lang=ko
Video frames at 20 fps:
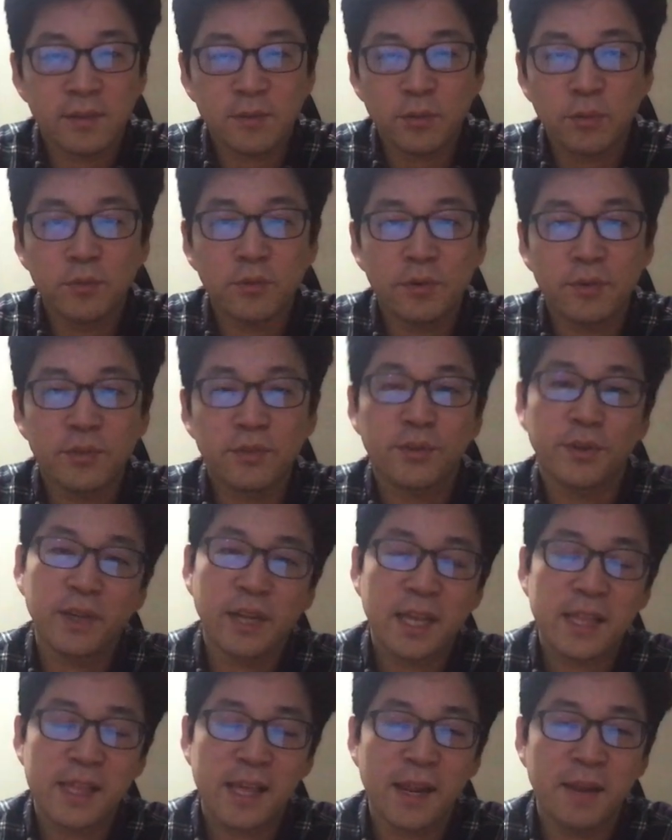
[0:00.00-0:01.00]
손으로 쓰는
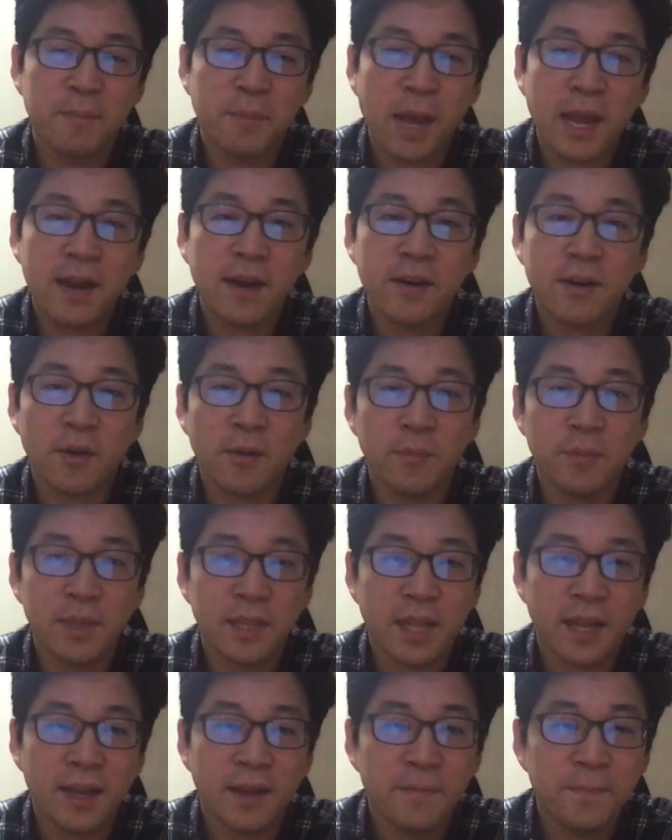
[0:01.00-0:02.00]
게 제일 빠를
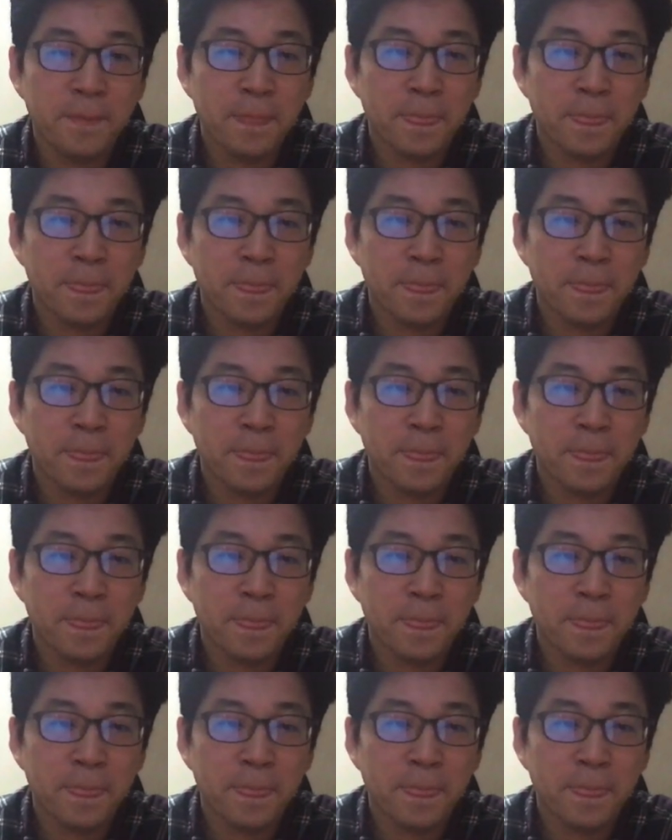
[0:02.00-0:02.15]
겁니다.